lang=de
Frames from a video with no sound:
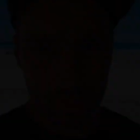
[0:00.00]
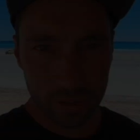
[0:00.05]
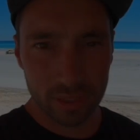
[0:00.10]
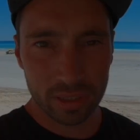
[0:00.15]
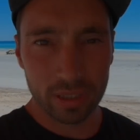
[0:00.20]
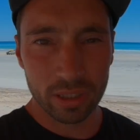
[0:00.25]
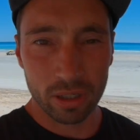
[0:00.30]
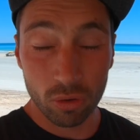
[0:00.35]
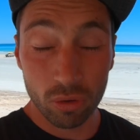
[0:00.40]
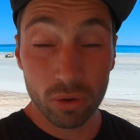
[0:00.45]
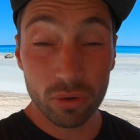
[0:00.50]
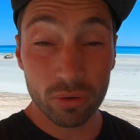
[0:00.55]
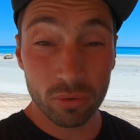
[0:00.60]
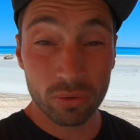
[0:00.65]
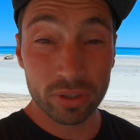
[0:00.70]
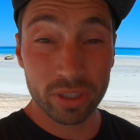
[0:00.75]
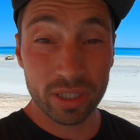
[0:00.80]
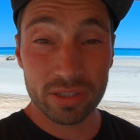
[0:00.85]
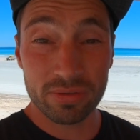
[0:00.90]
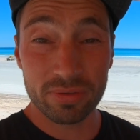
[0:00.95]
Genau,
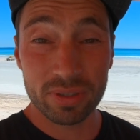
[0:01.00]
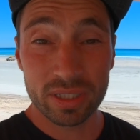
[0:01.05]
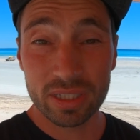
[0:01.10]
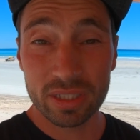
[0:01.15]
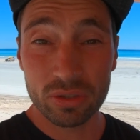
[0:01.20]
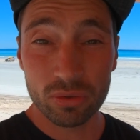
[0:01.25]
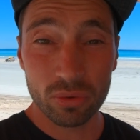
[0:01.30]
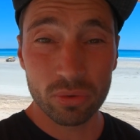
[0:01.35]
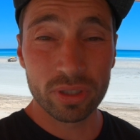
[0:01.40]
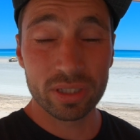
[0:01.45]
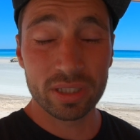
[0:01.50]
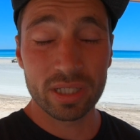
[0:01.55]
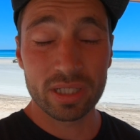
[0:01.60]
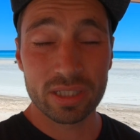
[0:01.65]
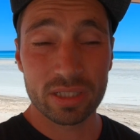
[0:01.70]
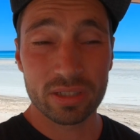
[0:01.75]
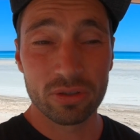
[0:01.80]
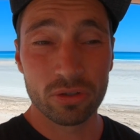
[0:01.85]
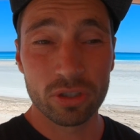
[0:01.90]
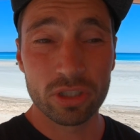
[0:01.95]
und ganz wichtig, ohne
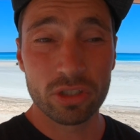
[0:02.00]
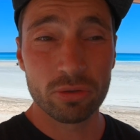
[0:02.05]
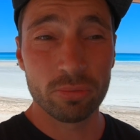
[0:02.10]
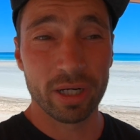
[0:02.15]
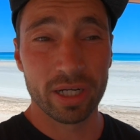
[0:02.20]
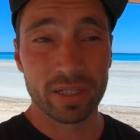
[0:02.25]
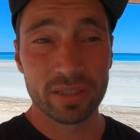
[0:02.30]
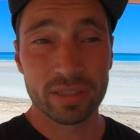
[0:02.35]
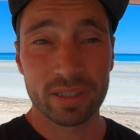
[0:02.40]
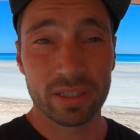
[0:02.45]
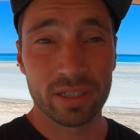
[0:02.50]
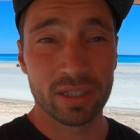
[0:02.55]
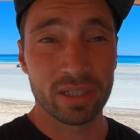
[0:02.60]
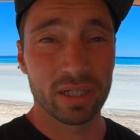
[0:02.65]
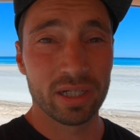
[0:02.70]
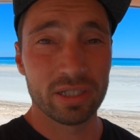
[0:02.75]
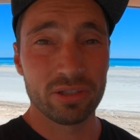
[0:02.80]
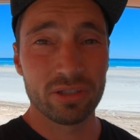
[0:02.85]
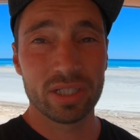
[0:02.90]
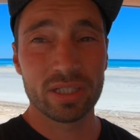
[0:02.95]
das neu zu
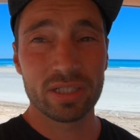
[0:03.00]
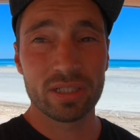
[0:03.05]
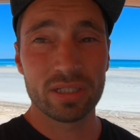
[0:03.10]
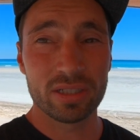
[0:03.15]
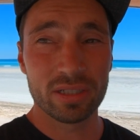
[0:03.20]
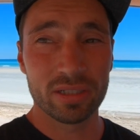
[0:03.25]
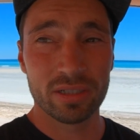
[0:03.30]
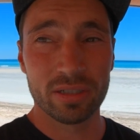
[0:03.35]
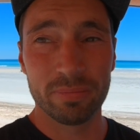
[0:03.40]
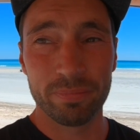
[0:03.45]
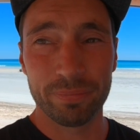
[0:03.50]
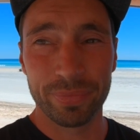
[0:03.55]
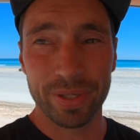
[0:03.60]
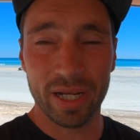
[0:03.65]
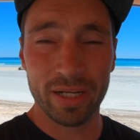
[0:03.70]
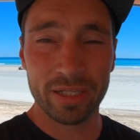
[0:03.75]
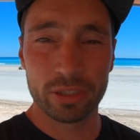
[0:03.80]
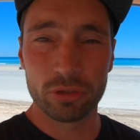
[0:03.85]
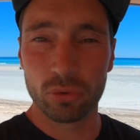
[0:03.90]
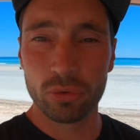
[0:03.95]
beantragen. Also das ist ähm,
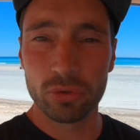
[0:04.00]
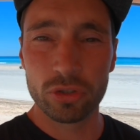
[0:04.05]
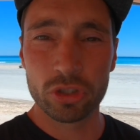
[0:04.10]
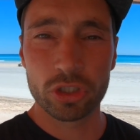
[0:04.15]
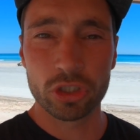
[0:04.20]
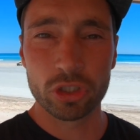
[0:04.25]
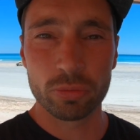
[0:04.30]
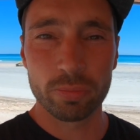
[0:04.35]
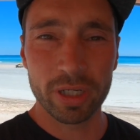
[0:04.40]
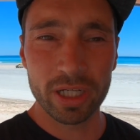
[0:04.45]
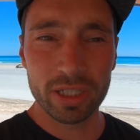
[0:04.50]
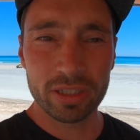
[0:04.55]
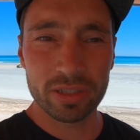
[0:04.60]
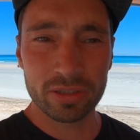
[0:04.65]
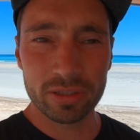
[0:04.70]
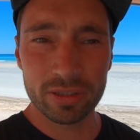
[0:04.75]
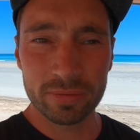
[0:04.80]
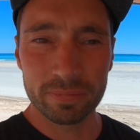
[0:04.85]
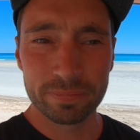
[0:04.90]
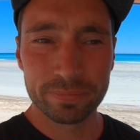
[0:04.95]
elektronisch
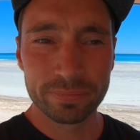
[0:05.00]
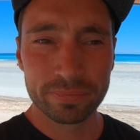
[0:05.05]
gespeichert.